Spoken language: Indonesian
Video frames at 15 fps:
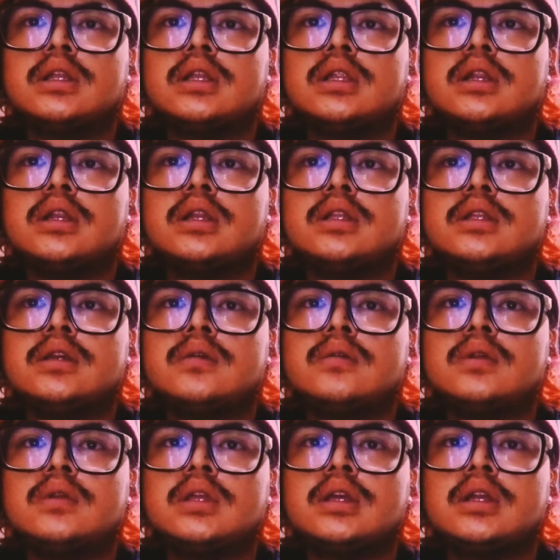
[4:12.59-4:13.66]
giliran hijau
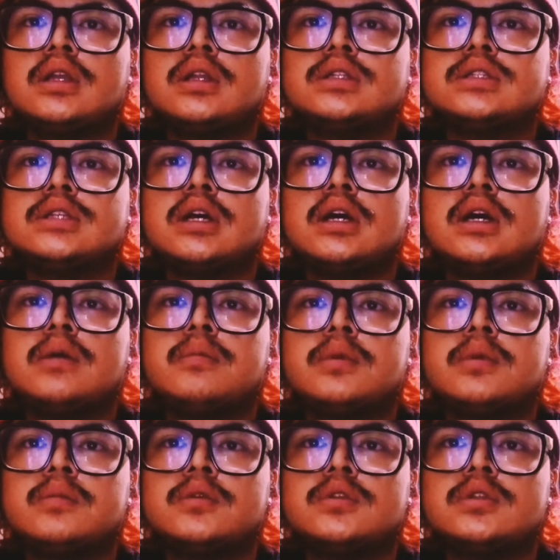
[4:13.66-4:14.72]
kuning nyala
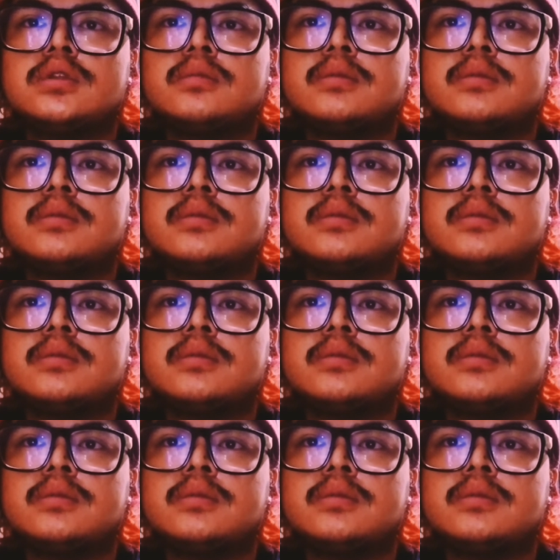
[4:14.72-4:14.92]
sama motor